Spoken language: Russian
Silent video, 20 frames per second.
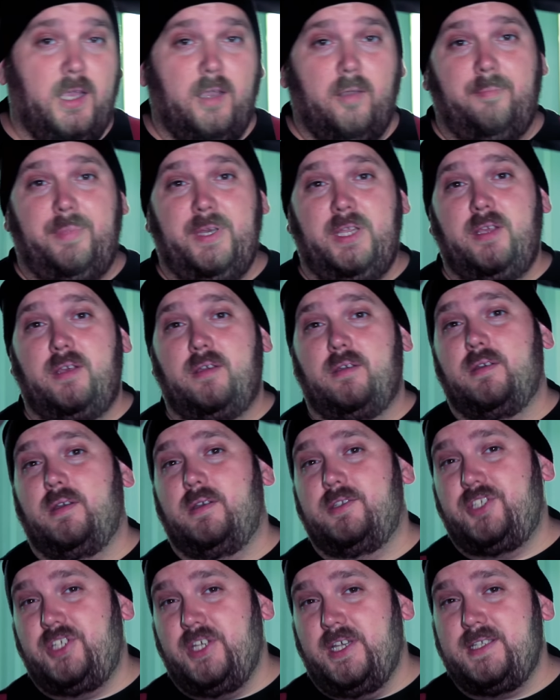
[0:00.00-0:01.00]
при
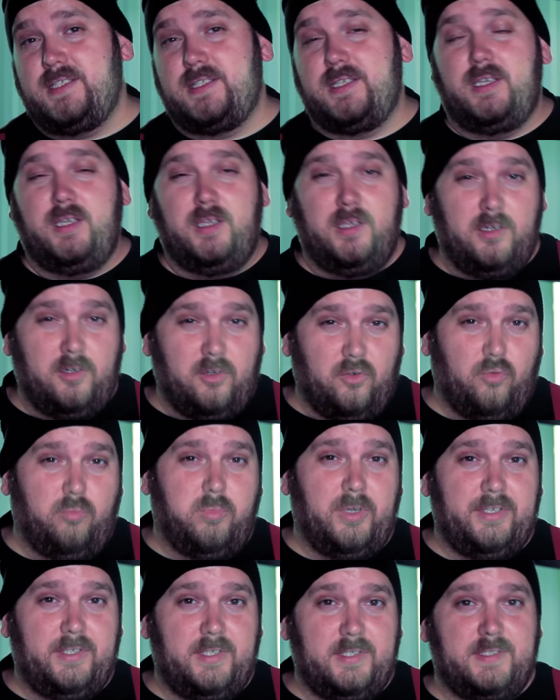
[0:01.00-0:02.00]
частой и
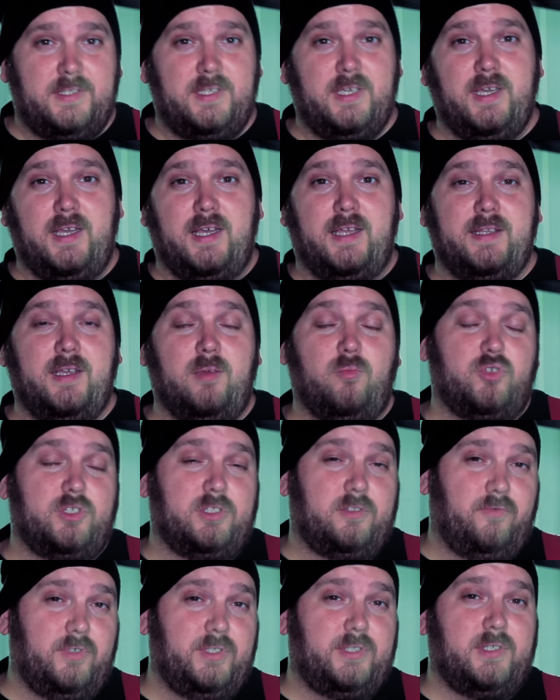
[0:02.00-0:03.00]
грубой езде она
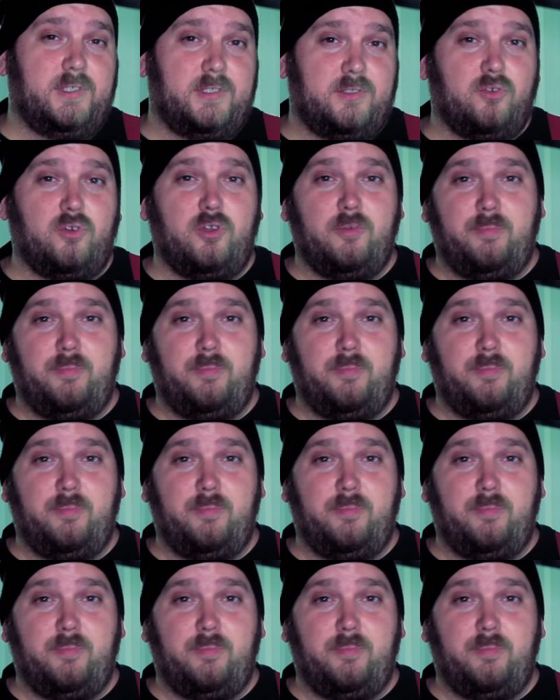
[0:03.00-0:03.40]
может выйти из строя